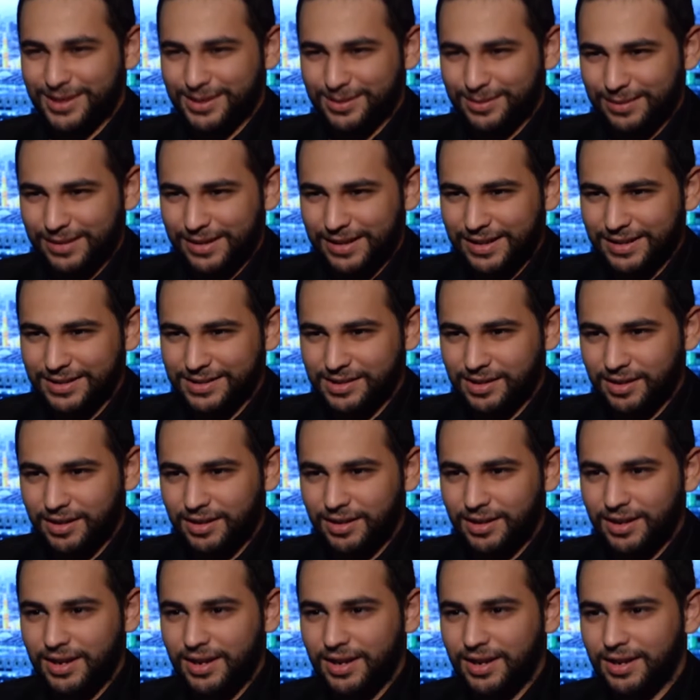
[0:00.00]
حزب الله
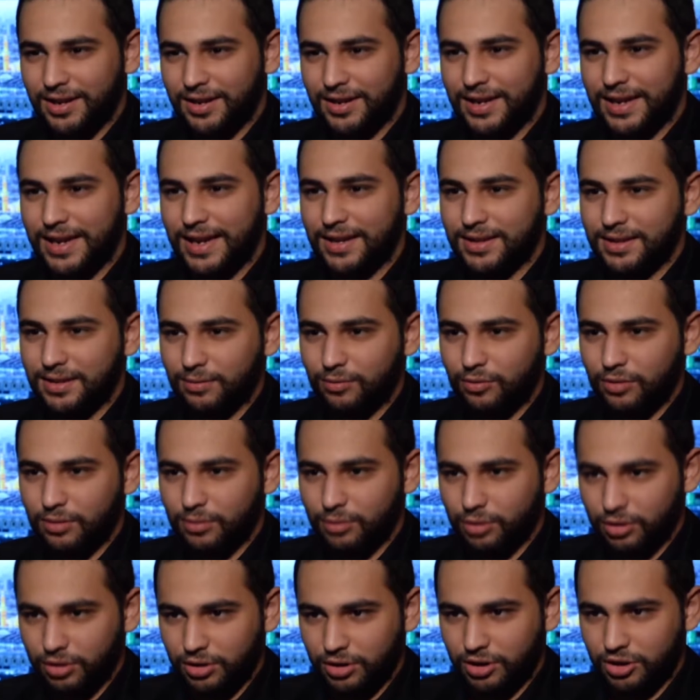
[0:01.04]
صالح كاتب
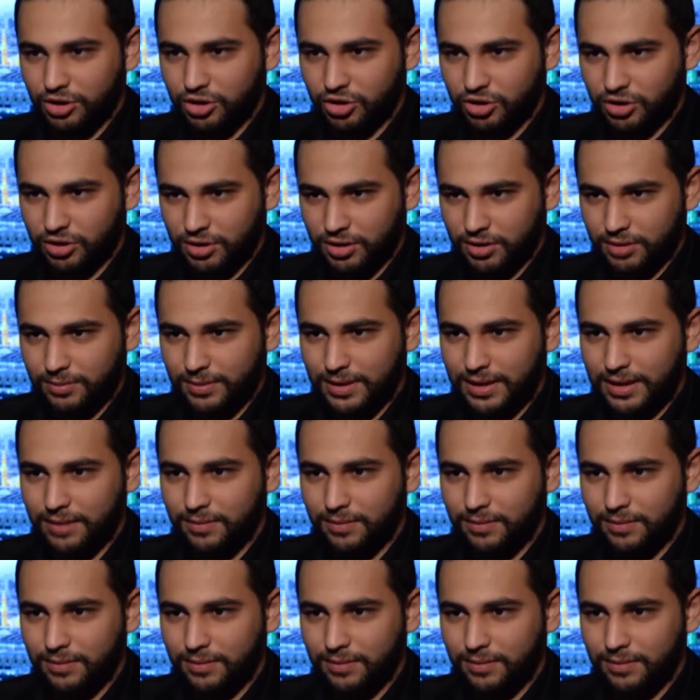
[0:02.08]
ومخرج من